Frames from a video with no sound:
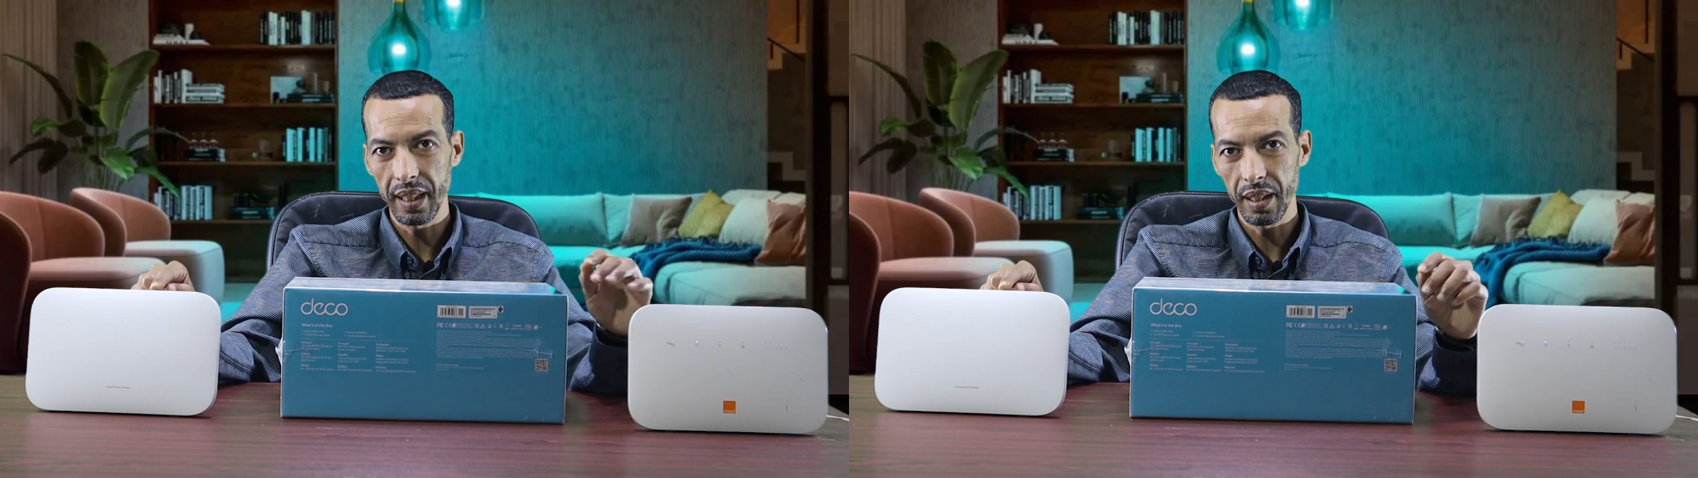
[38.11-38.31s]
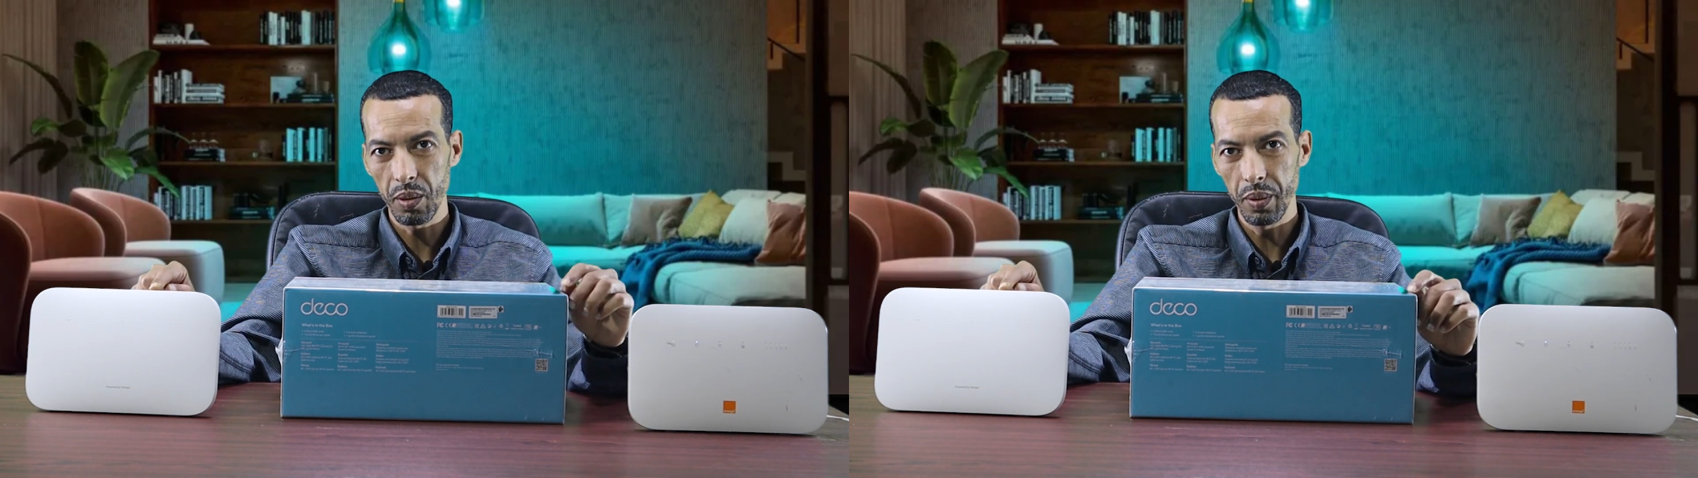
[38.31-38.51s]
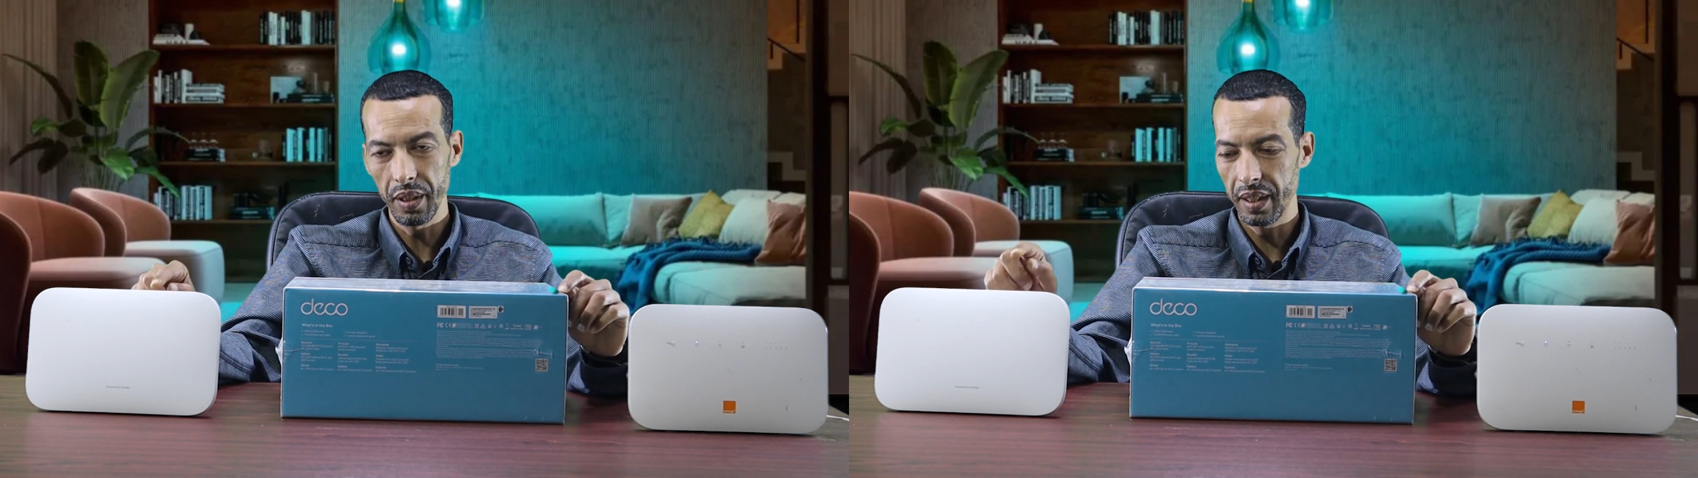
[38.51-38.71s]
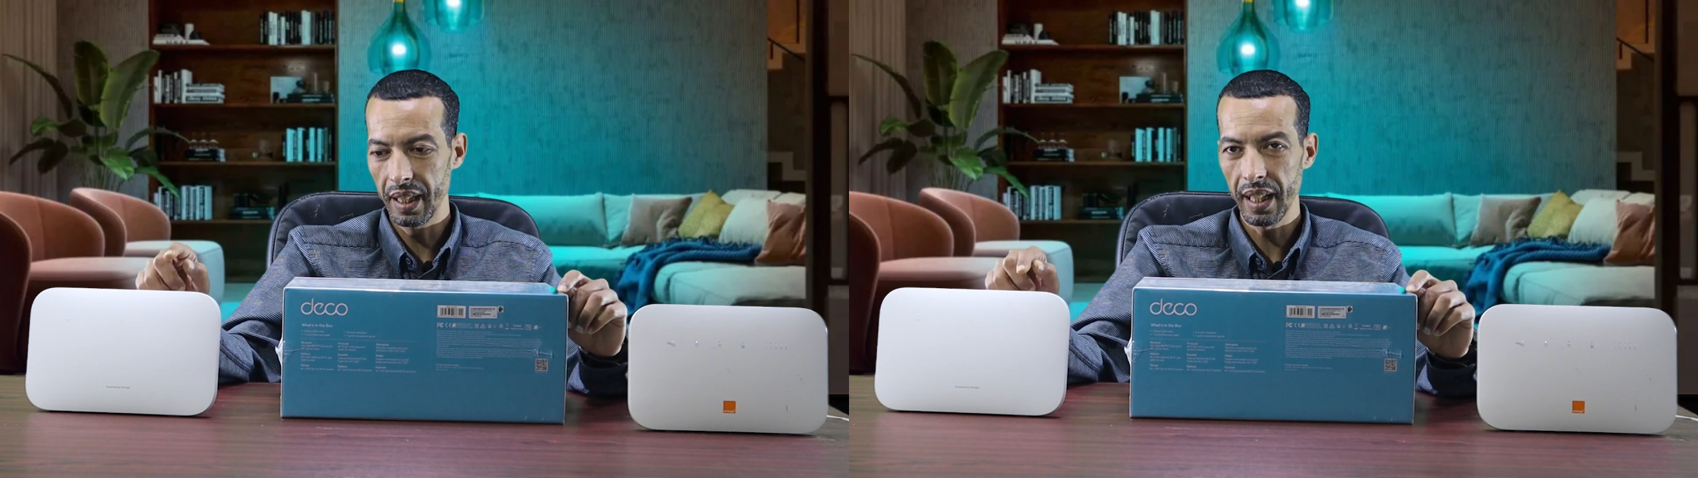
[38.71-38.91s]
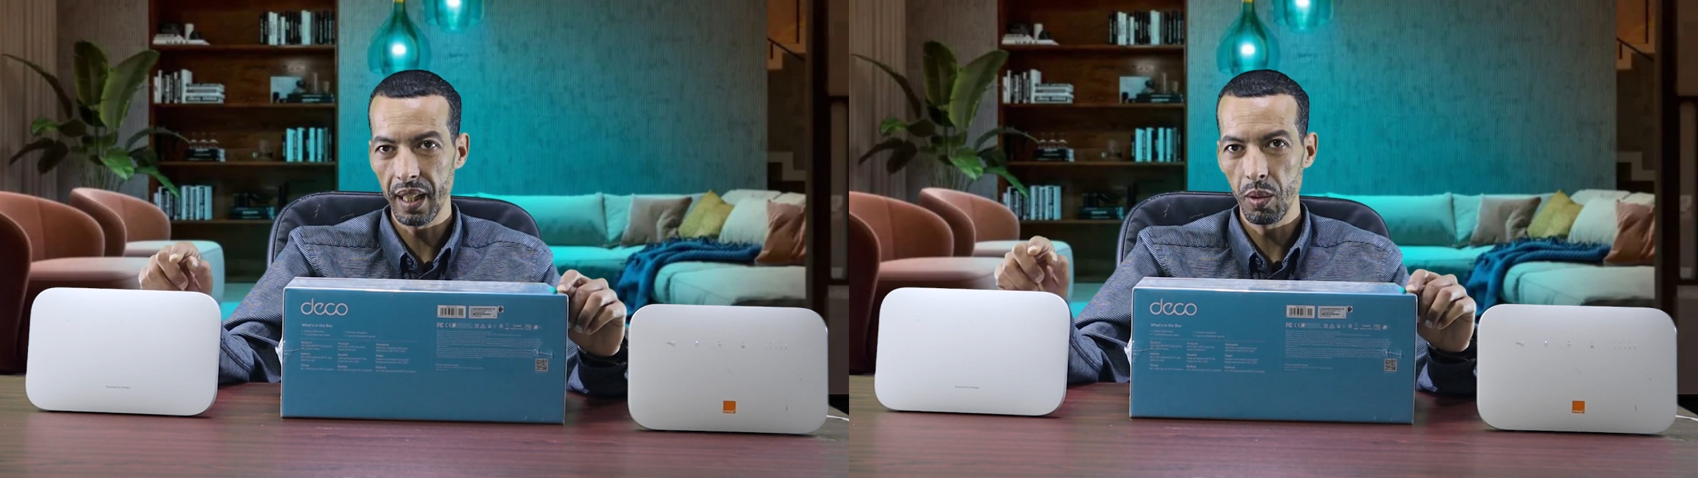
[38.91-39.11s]
كتكون
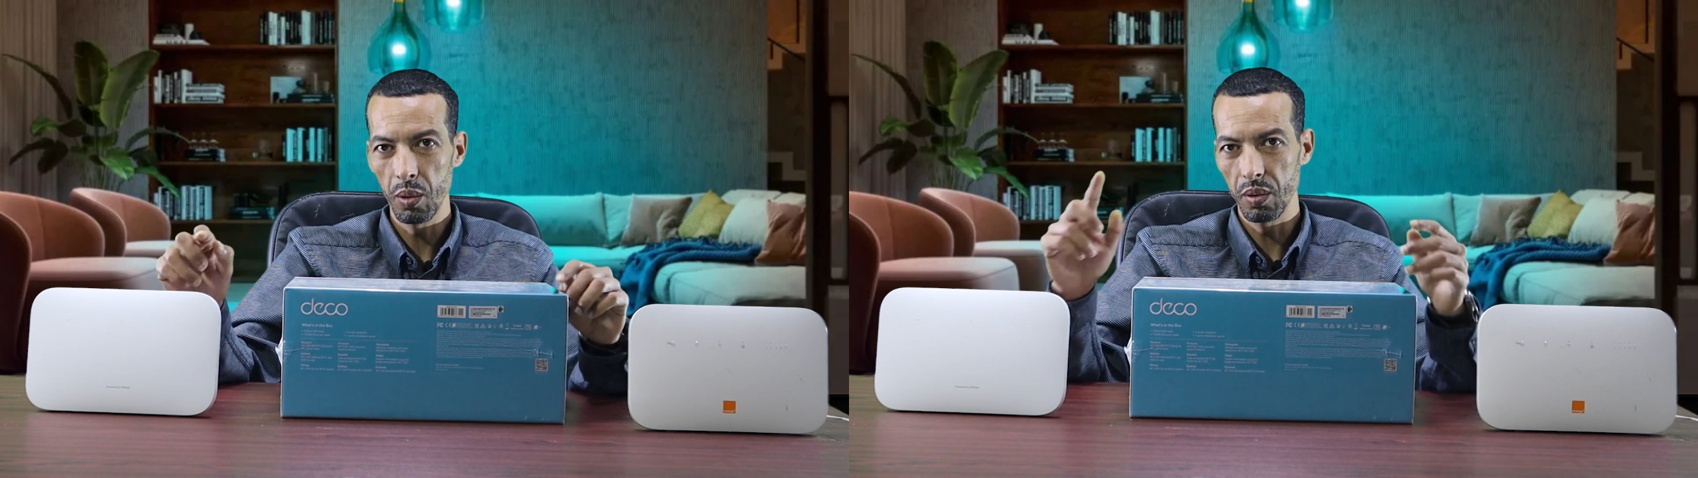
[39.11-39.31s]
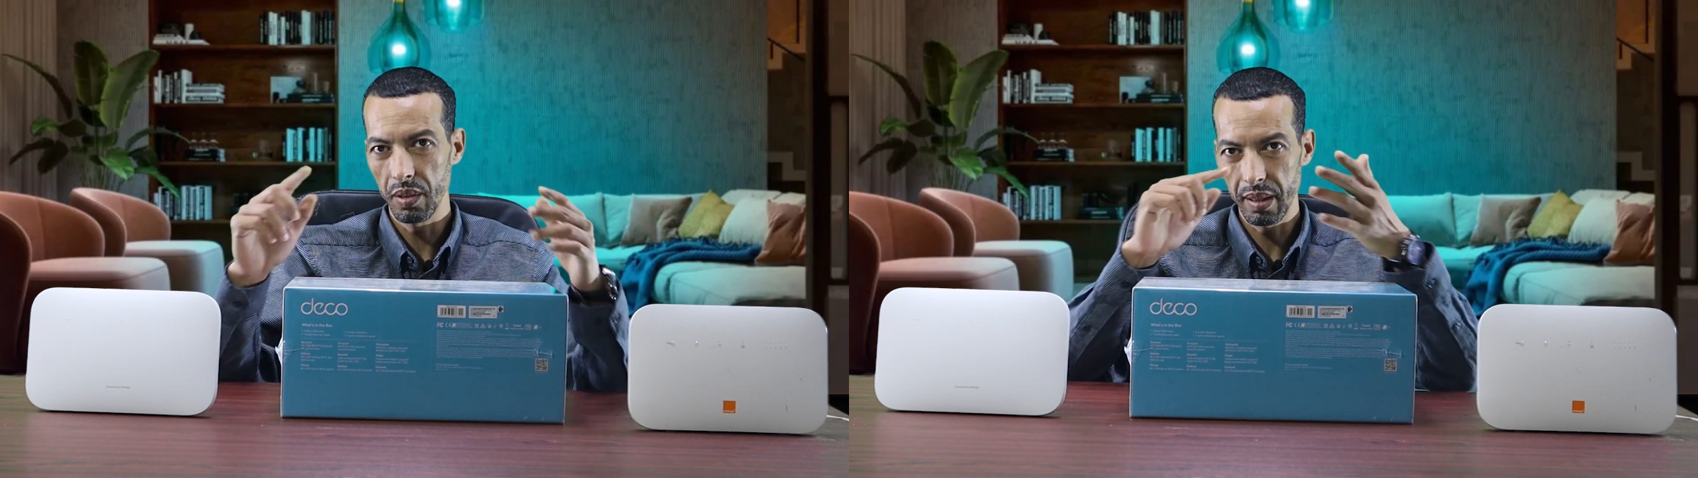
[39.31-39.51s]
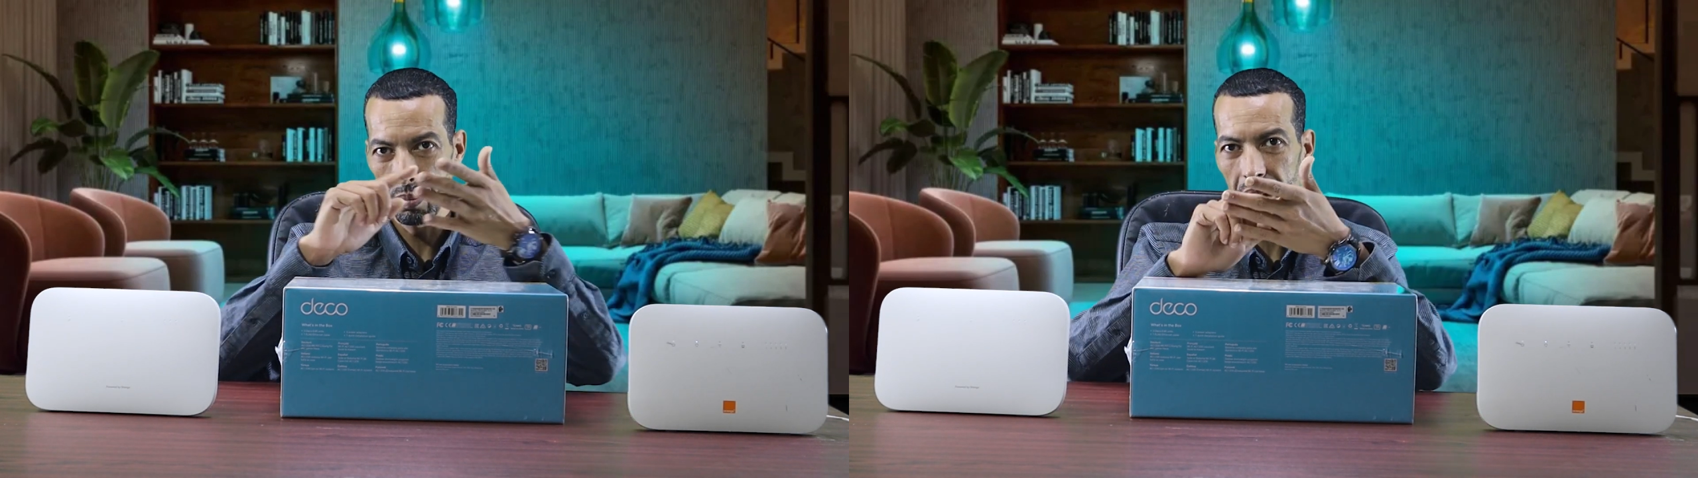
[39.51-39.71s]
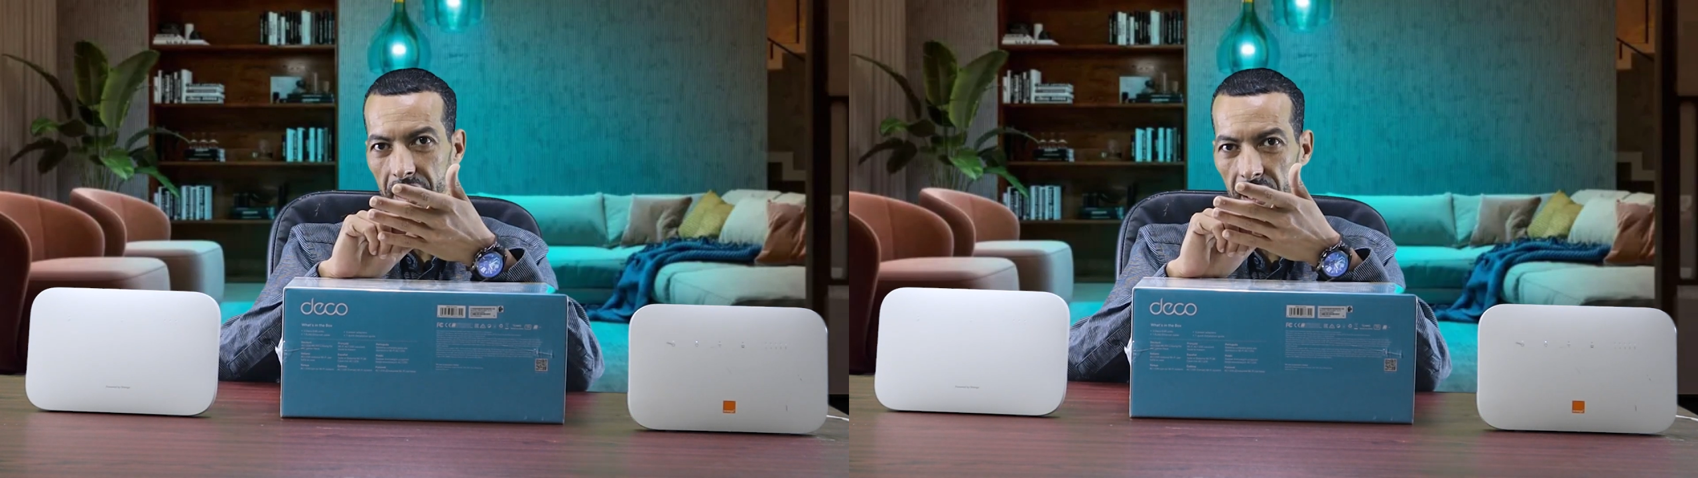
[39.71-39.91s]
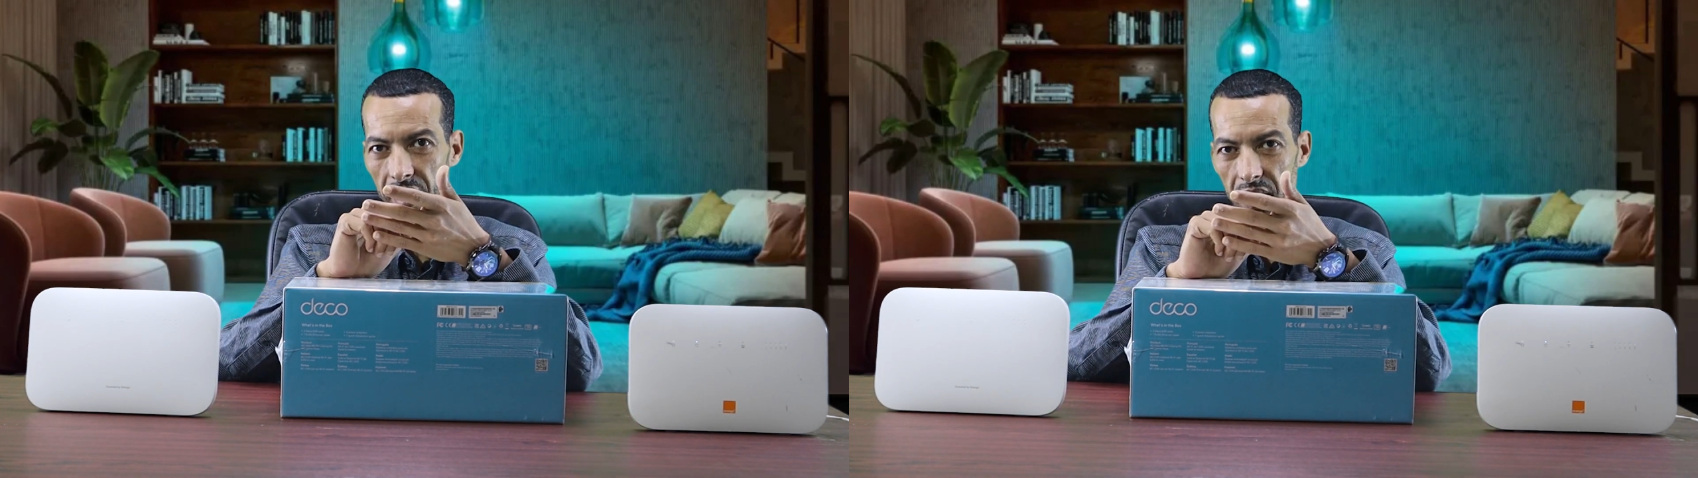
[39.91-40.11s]
داير له
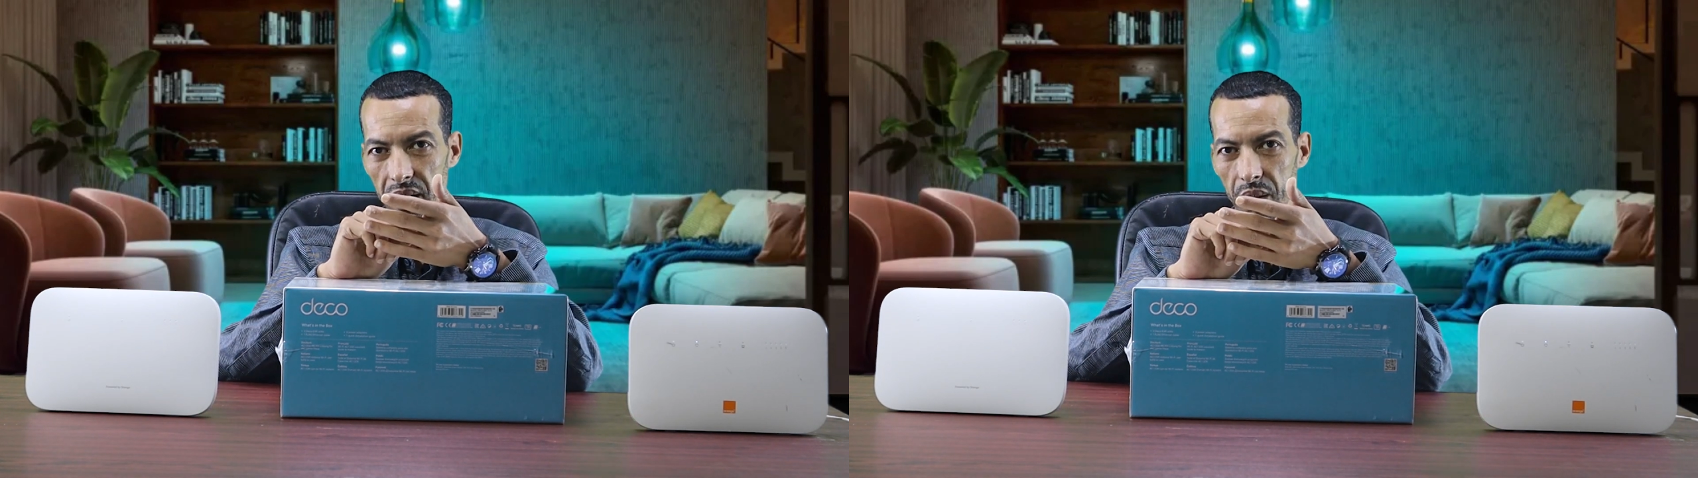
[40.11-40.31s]
سميه